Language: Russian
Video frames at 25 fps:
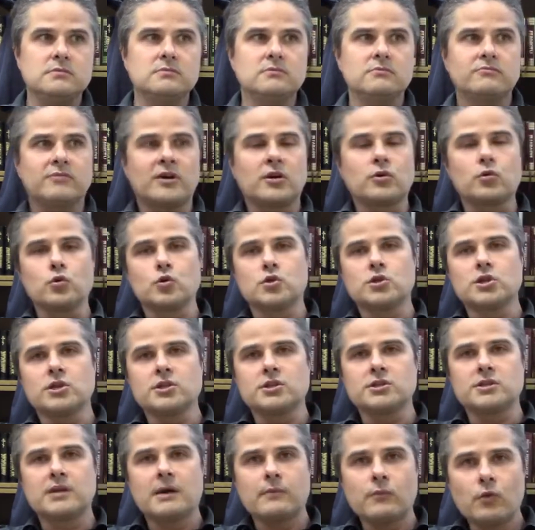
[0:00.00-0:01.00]
вокруг
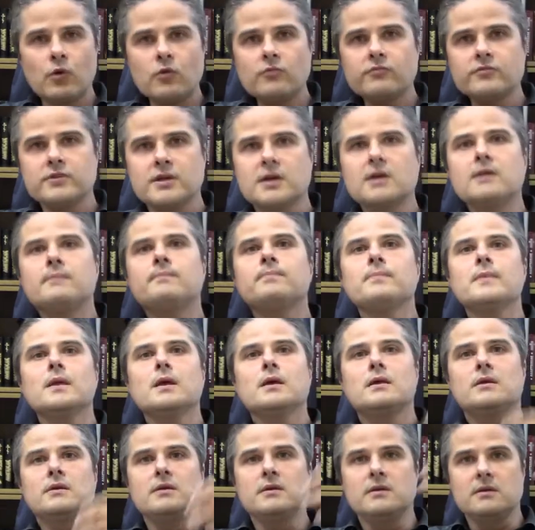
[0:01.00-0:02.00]
жилых домов, да,
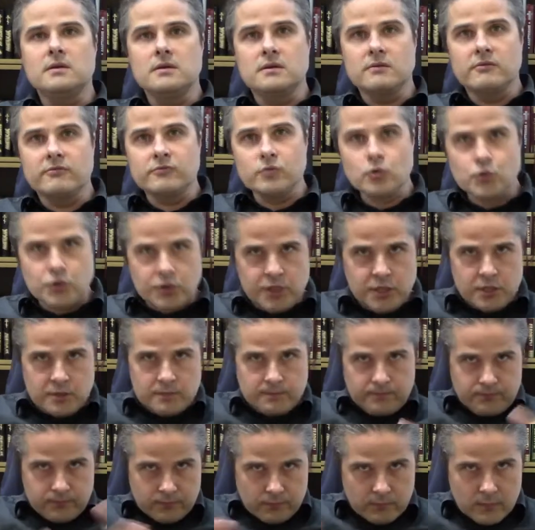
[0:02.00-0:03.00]
и внутри
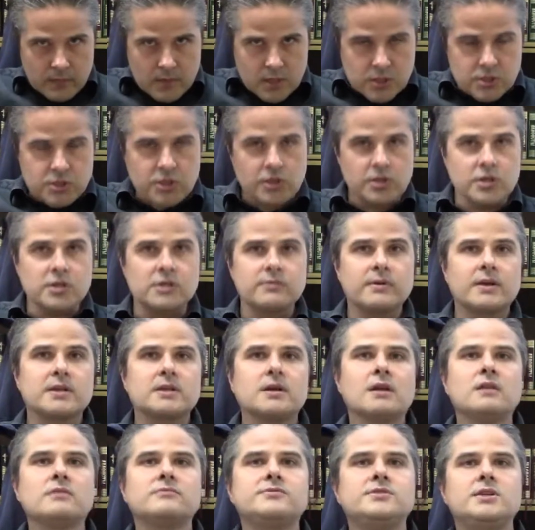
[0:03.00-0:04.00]
жилых
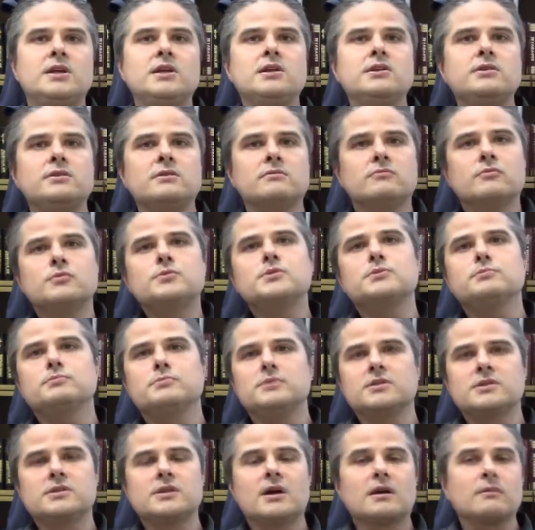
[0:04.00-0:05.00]
кварталов зелени, в общем,
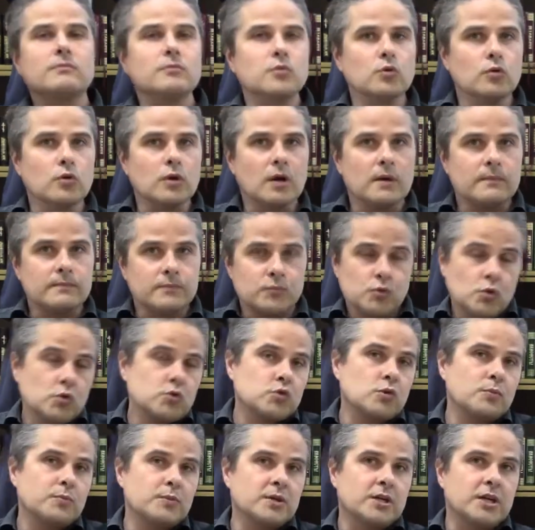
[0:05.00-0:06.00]
не так много. Ну,
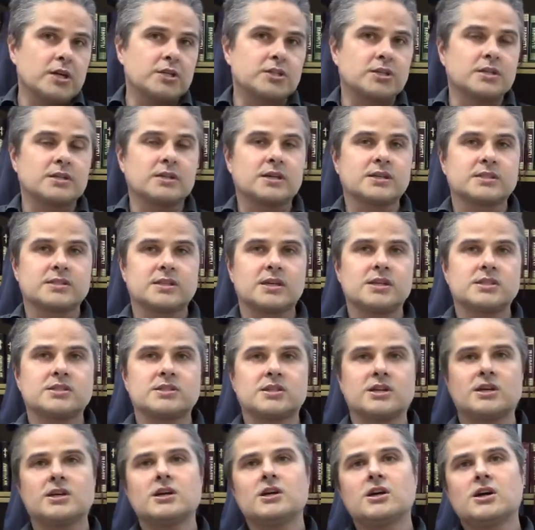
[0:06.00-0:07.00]
особенно, конечно, это
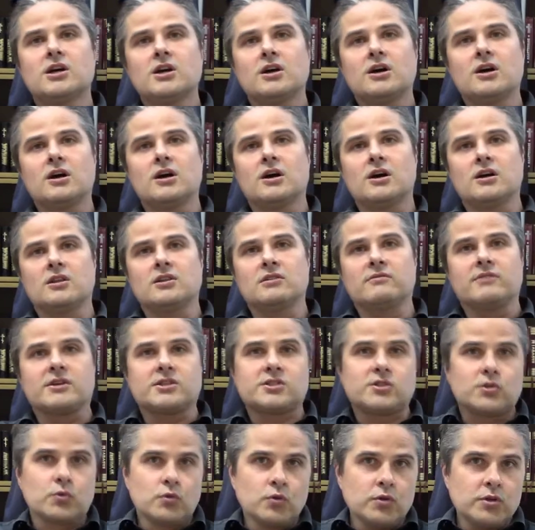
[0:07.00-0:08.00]
касается э,
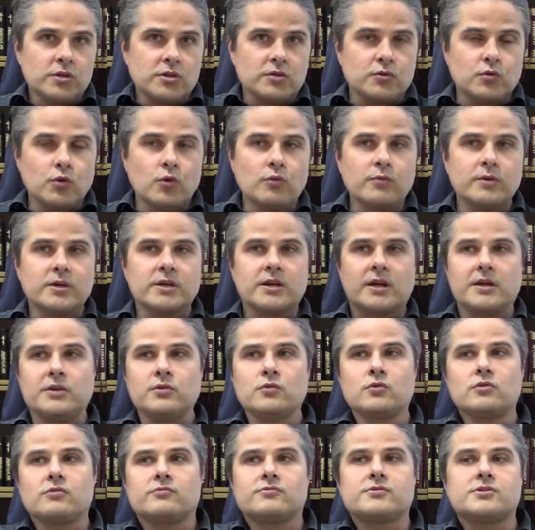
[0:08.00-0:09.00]
новостроек, новых
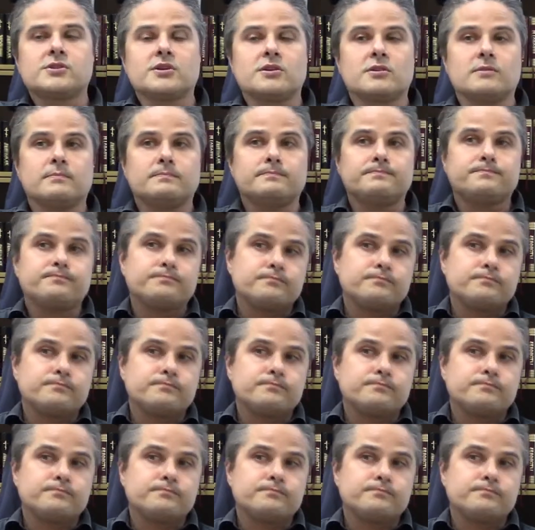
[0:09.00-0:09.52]
районов в целом.